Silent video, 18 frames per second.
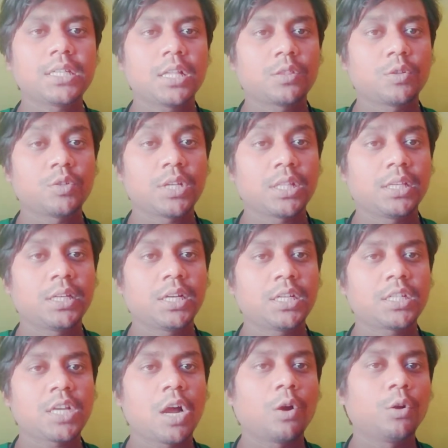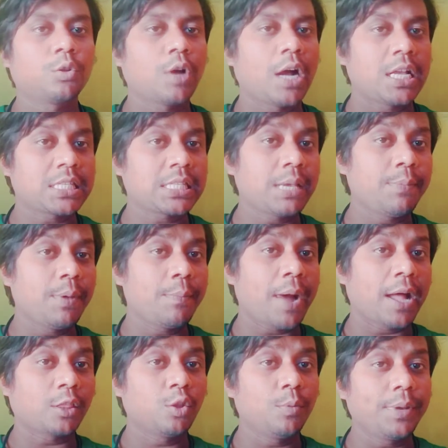ছাত্রছাত্রীকে স্বাগত আজকে আমি
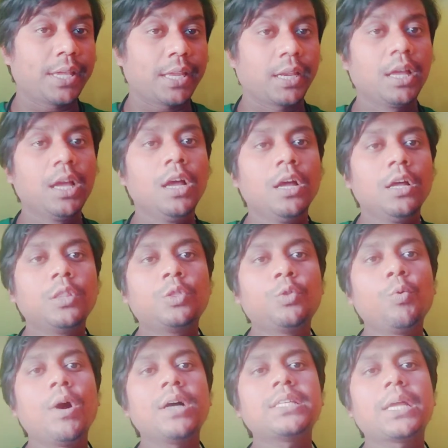মাধ্যমিকের দু